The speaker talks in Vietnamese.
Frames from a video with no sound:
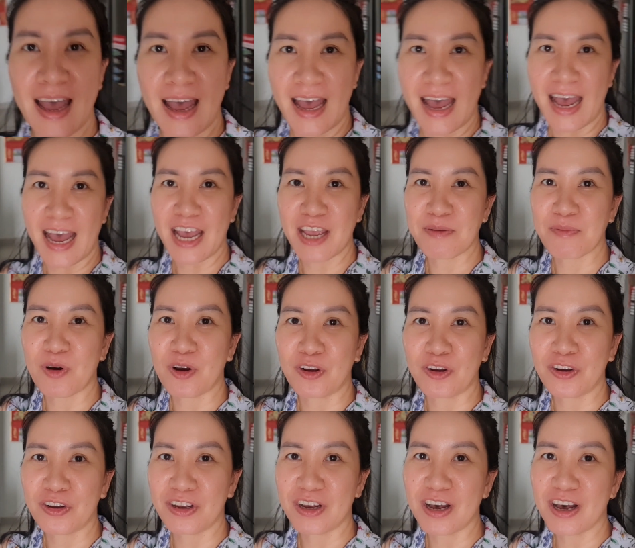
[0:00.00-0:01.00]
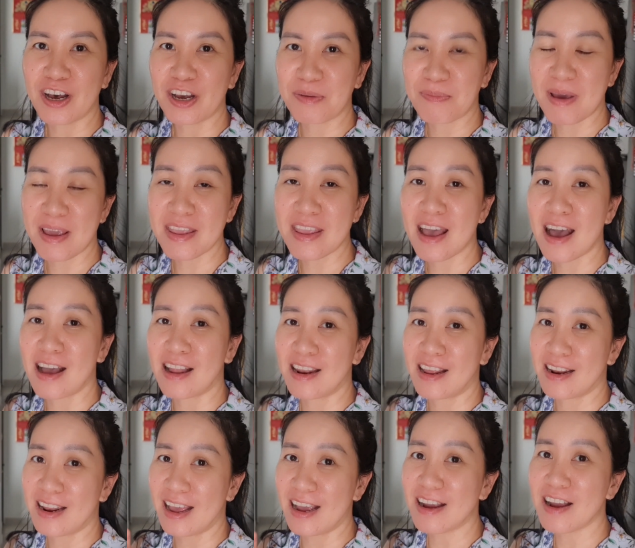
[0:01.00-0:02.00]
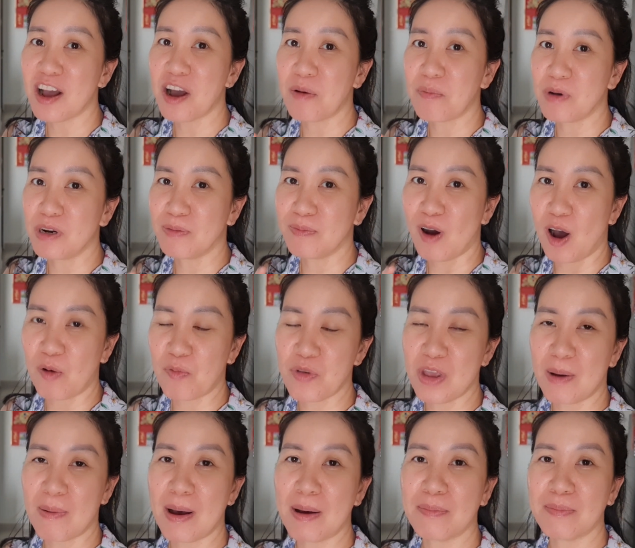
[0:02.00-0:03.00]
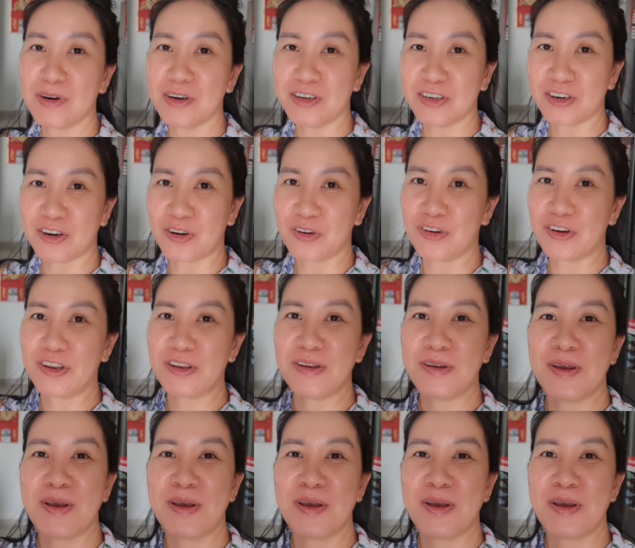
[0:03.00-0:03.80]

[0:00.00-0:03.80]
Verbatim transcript: Hai mọi người ơi, bây giờ là đã gần 11 giờ 30 rồi.